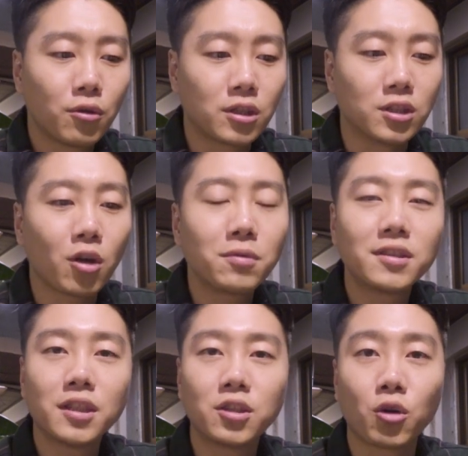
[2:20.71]
그
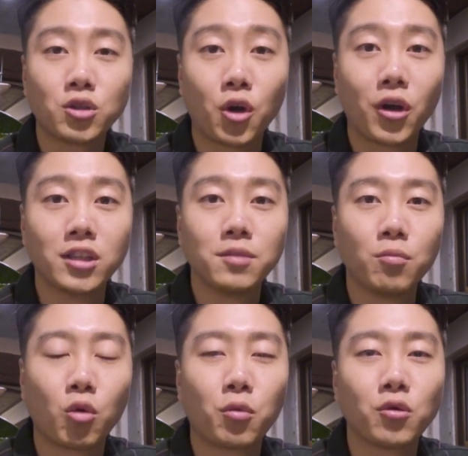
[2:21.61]
서비스에서 정해진
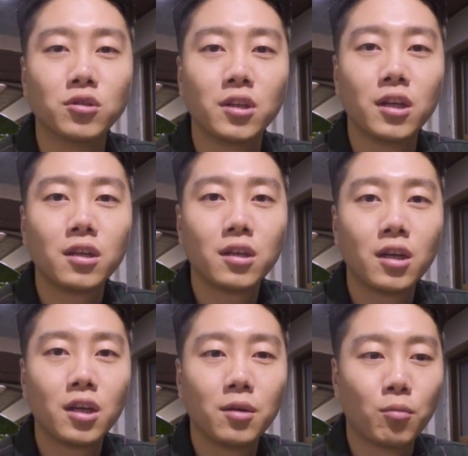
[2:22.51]
목표들이
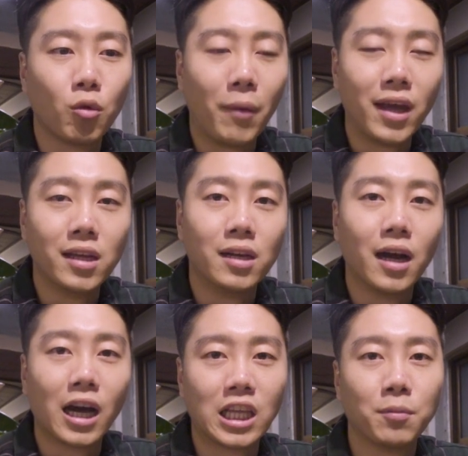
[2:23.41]
뭐 매일
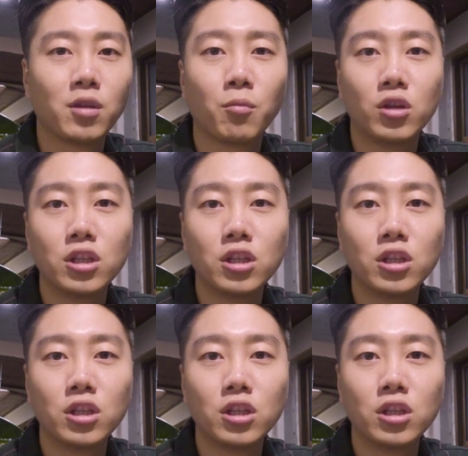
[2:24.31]
아니면 뭐